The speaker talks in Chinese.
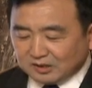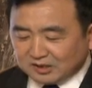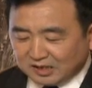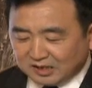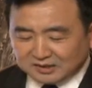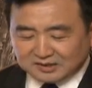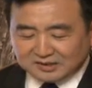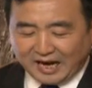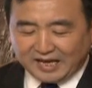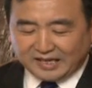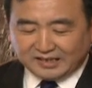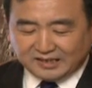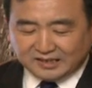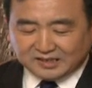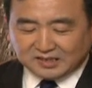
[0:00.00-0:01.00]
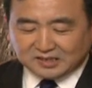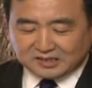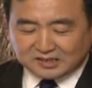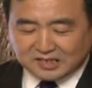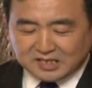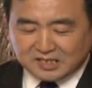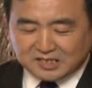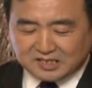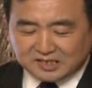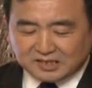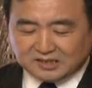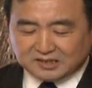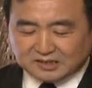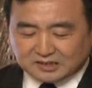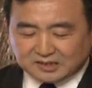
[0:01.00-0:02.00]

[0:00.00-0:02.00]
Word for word: 承载一个珍惜